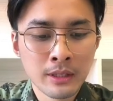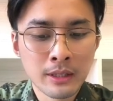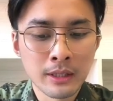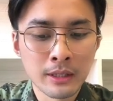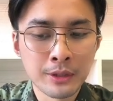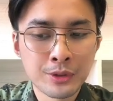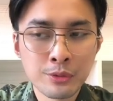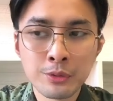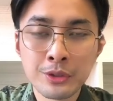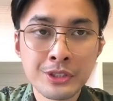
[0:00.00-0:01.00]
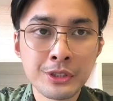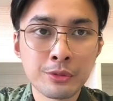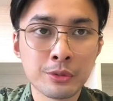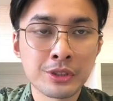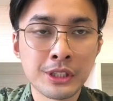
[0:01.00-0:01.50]
呃，中国稀
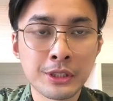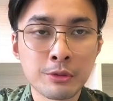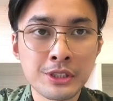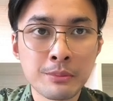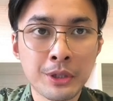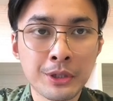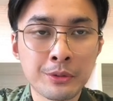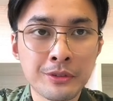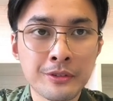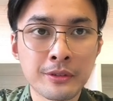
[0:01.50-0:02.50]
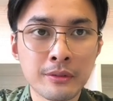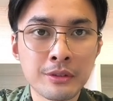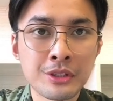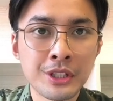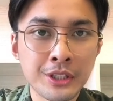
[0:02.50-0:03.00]
土成立国际贸易公司，
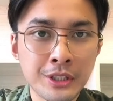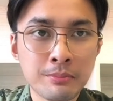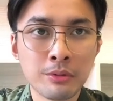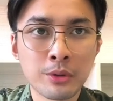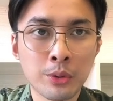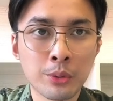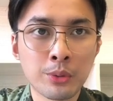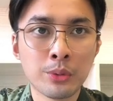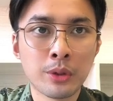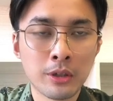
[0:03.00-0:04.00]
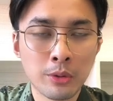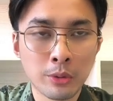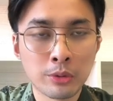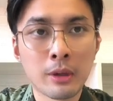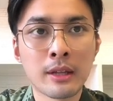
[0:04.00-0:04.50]
进一步巩固和
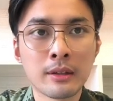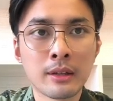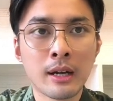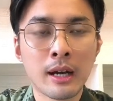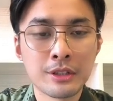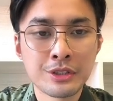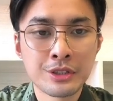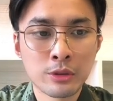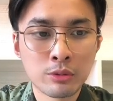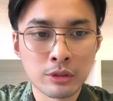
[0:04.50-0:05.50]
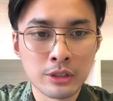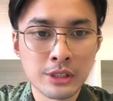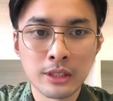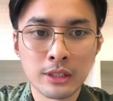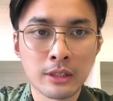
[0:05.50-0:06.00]
垄断啊稀土的
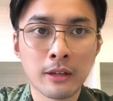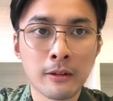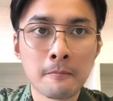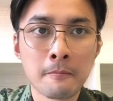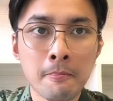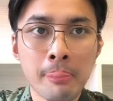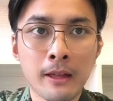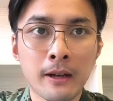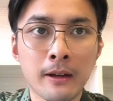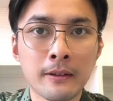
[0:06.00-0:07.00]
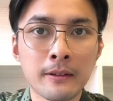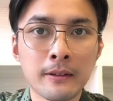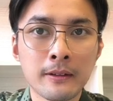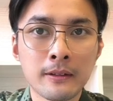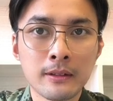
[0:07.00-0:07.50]
这个啊
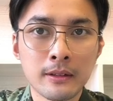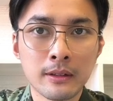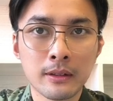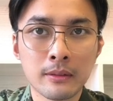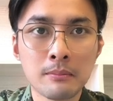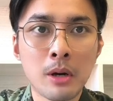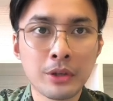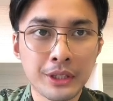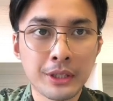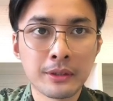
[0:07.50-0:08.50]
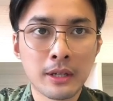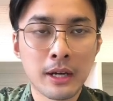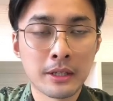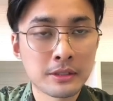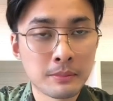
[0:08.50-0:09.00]
呃贸易啊
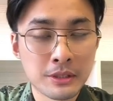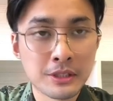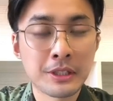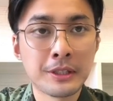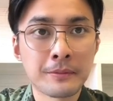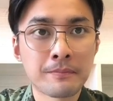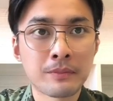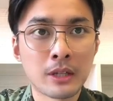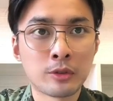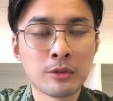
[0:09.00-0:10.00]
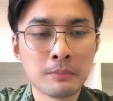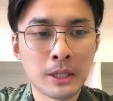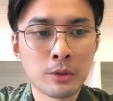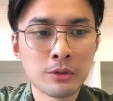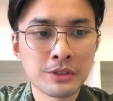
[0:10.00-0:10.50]
和这笔生意啊，对美
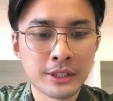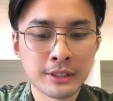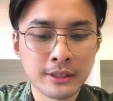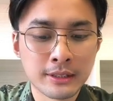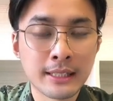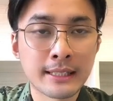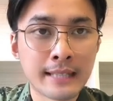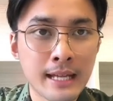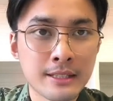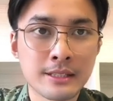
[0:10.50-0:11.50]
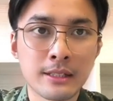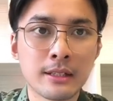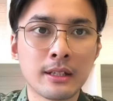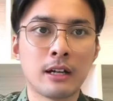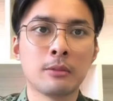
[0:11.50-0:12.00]
国又是一个再大的打击
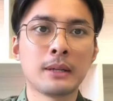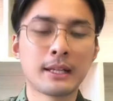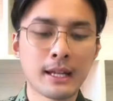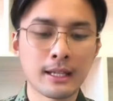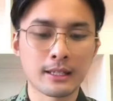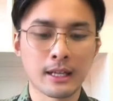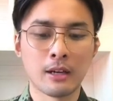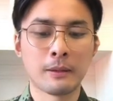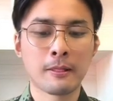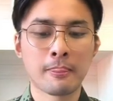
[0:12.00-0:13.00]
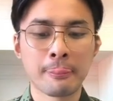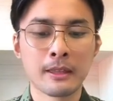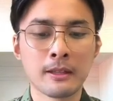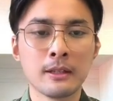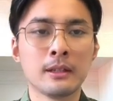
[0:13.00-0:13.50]
啊。我们来看一看好吧。
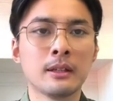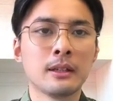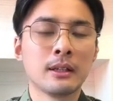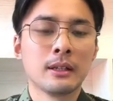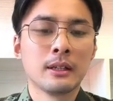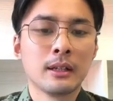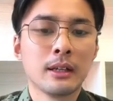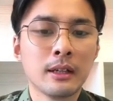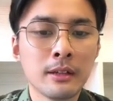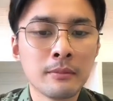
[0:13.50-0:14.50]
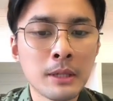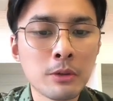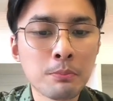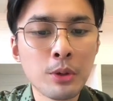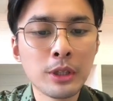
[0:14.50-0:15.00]
呃，美国
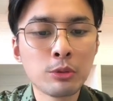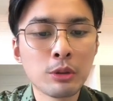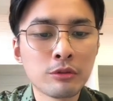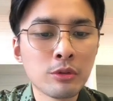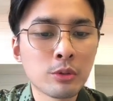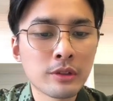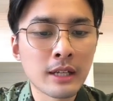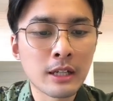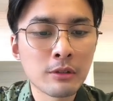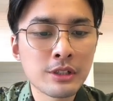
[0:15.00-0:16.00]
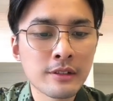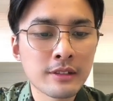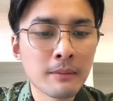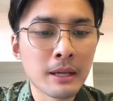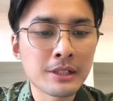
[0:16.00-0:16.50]
波音对中国采购近
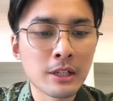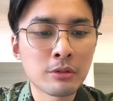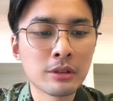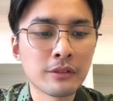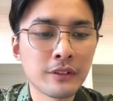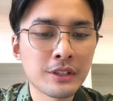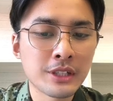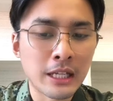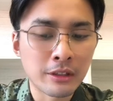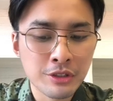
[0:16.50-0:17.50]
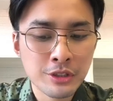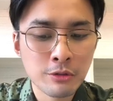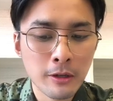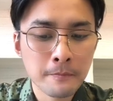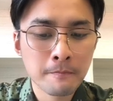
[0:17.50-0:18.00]
三百架空客飞机感到失
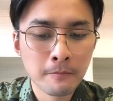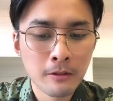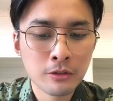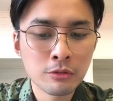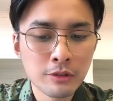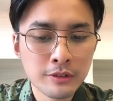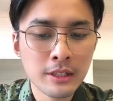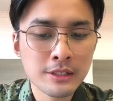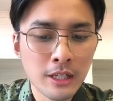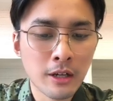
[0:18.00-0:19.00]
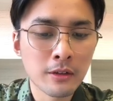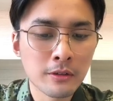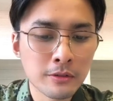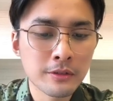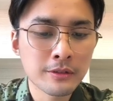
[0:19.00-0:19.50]
望。中国三家航空
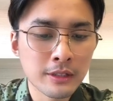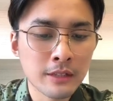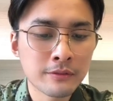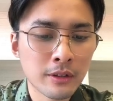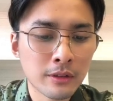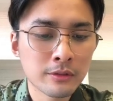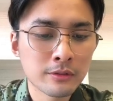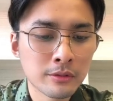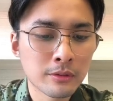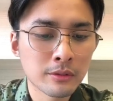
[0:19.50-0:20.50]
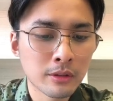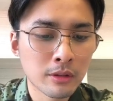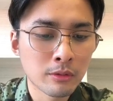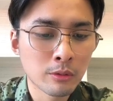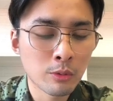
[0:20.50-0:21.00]
公司：南方中
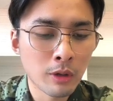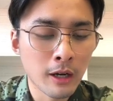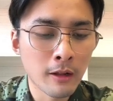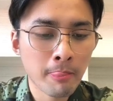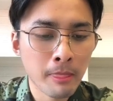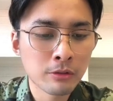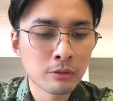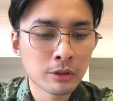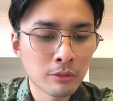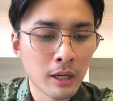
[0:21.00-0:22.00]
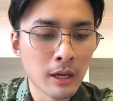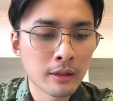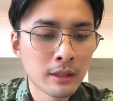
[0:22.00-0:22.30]
国国航、中国东航。